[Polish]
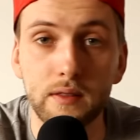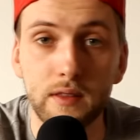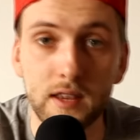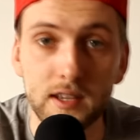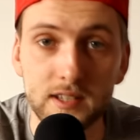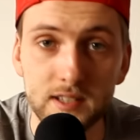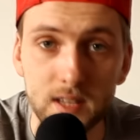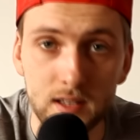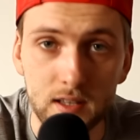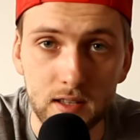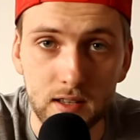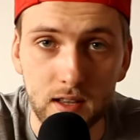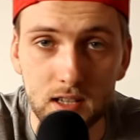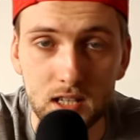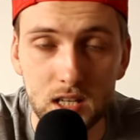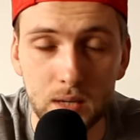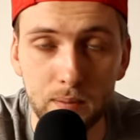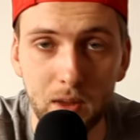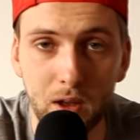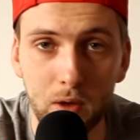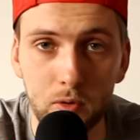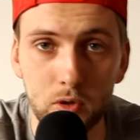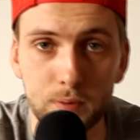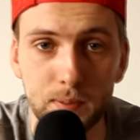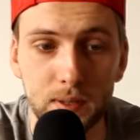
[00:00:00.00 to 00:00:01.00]
Niestety tak
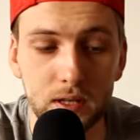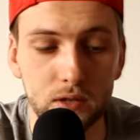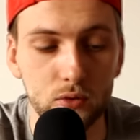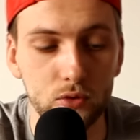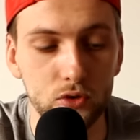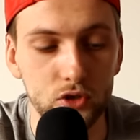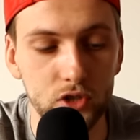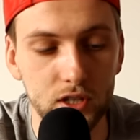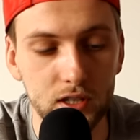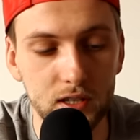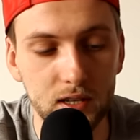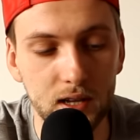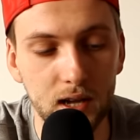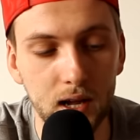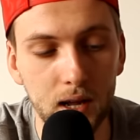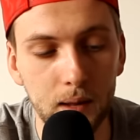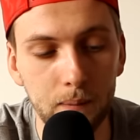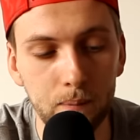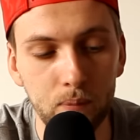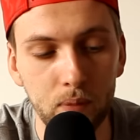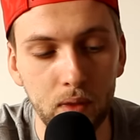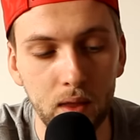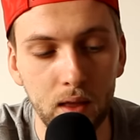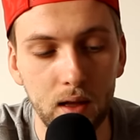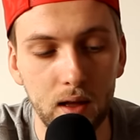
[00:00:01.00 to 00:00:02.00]
samo jak w przypadku Sitka,
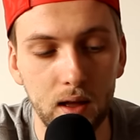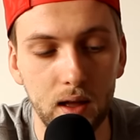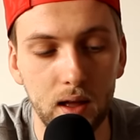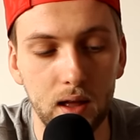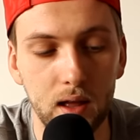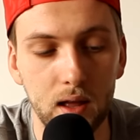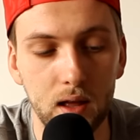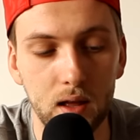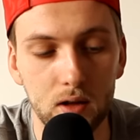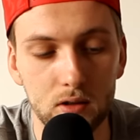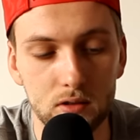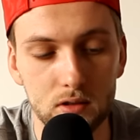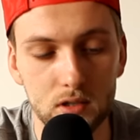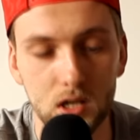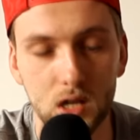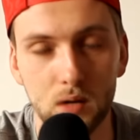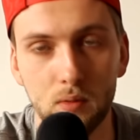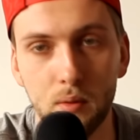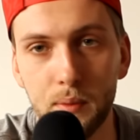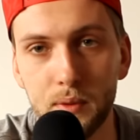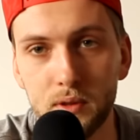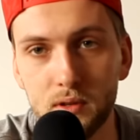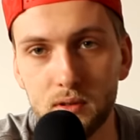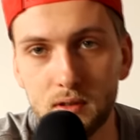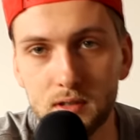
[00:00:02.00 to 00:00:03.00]
e, od tego
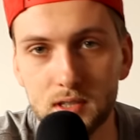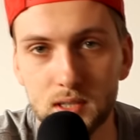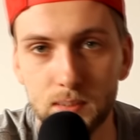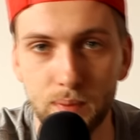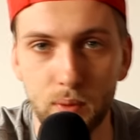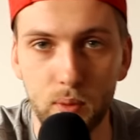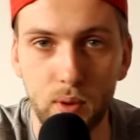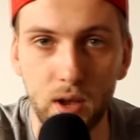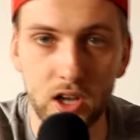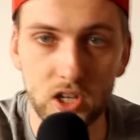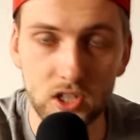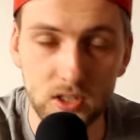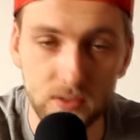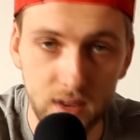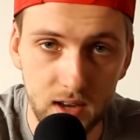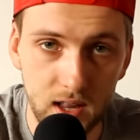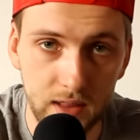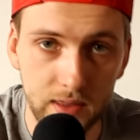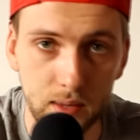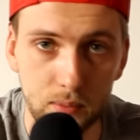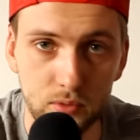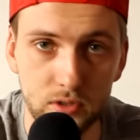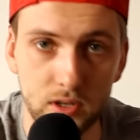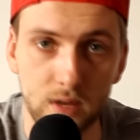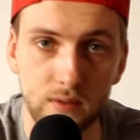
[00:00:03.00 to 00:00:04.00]
momentu nastąpiły aż dwa
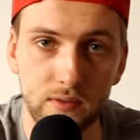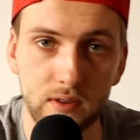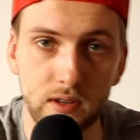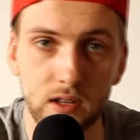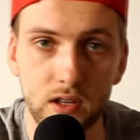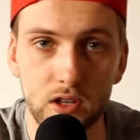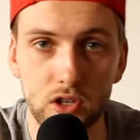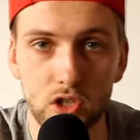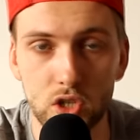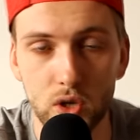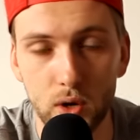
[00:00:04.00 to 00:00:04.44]
lata przerwy.